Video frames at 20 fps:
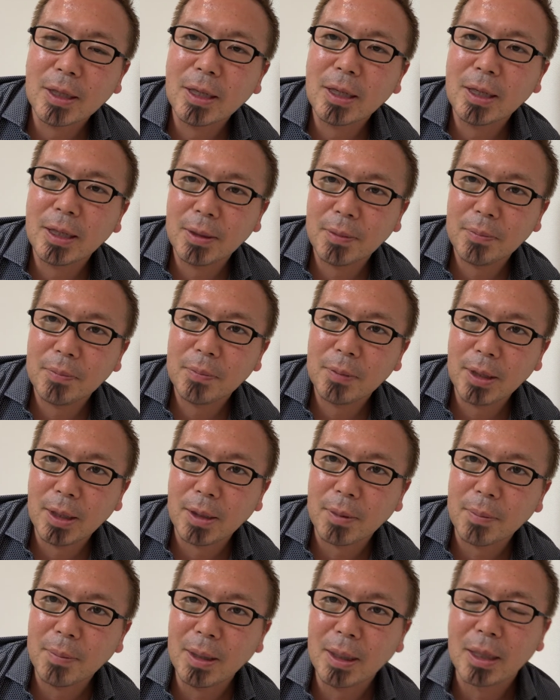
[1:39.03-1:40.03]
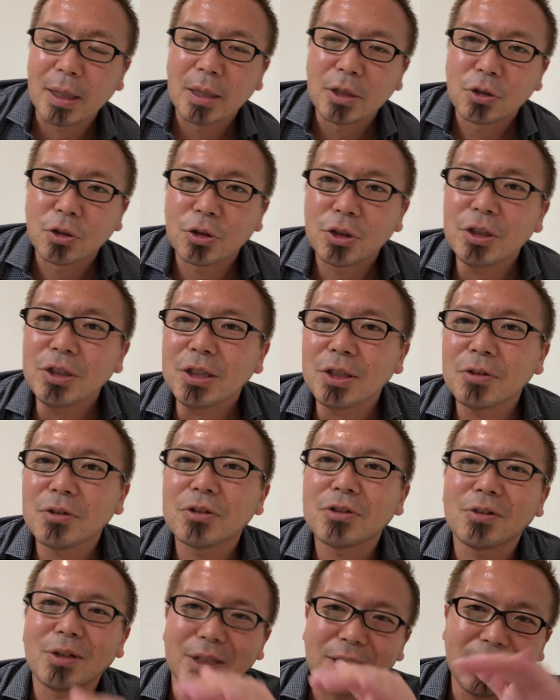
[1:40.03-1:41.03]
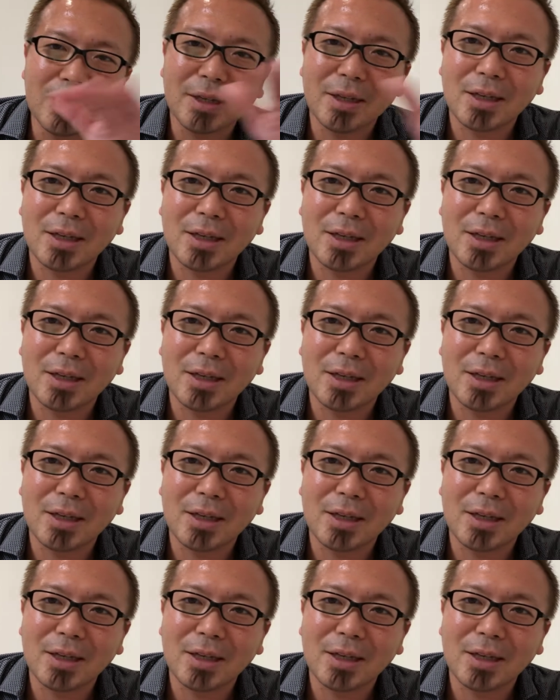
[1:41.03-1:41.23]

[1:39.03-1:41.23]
れねまあ初心者のうちはね